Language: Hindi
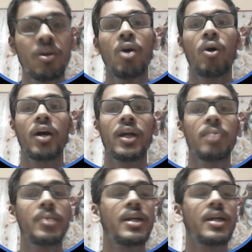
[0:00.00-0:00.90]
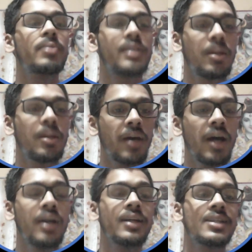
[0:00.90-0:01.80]
और हर एक मीनिंग का मतलब
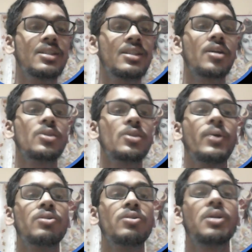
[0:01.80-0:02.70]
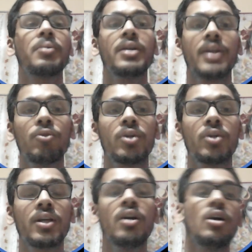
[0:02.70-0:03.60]
क्या है किस तरीके से वो इक्वेशन आपकी डिराइव हो
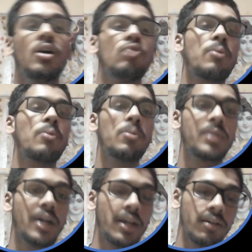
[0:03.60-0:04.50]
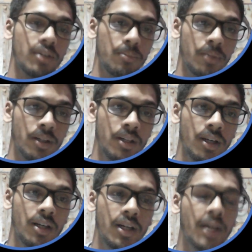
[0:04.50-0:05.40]
रखी है वो आपको बताना है वहाँ पर
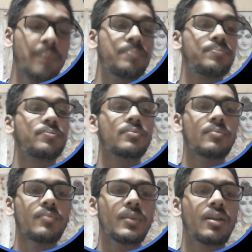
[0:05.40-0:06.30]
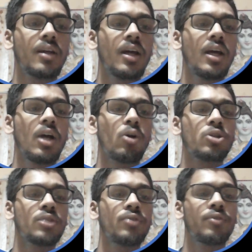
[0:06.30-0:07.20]
ठीक है
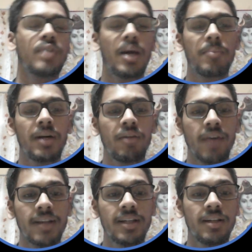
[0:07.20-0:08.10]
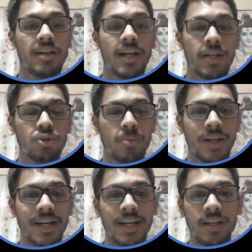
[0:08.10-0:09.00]
क्वेश्चन फिफ्थ है आपका डिफाइन द
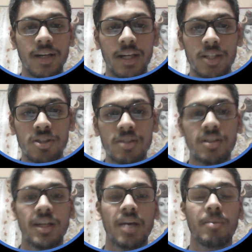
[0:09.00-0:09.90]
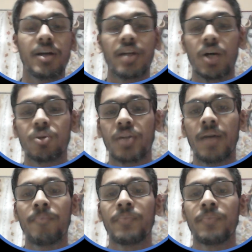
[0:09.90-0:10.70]
इलेक्ट्रोमैग्नेटिक रेडिएशन ई क्या होता है